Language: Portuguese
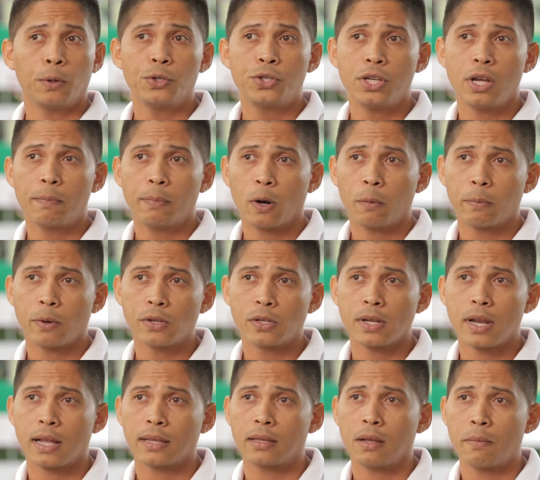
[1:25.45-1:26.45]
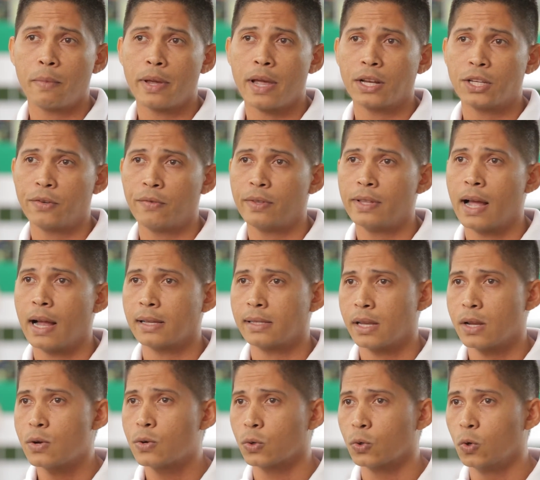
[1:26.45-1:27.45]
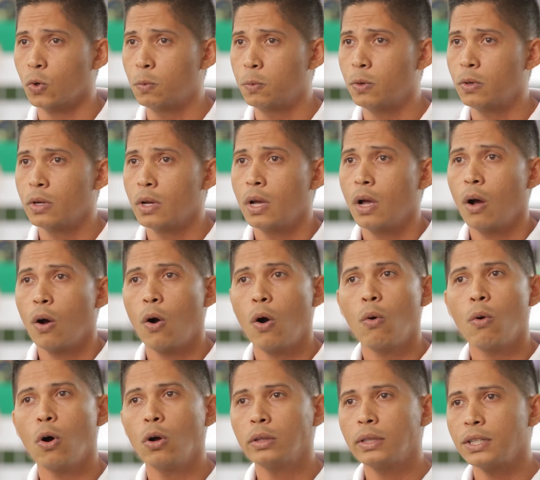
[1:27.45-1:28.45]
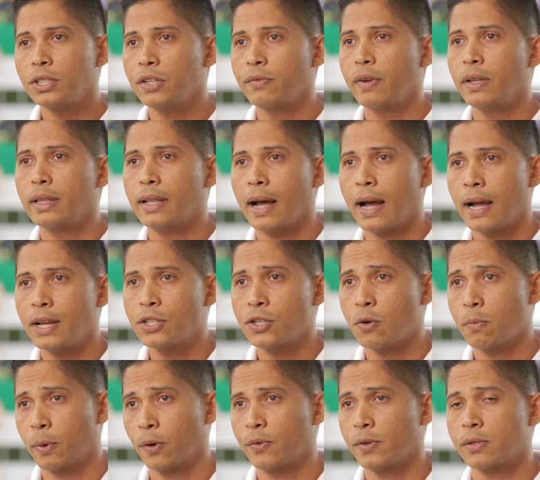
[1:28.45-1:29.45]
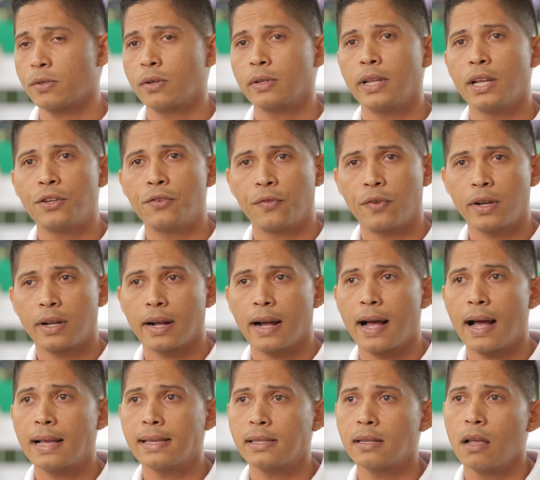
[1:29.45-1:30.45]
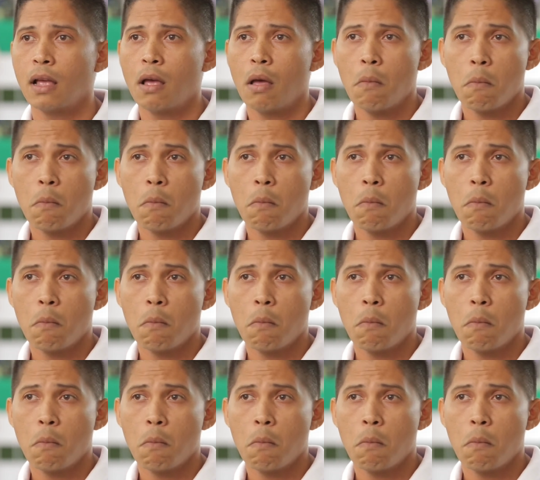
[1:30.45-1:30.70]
Podia proporcionar também atividades em grupo ou outra atividade que o professor identificasse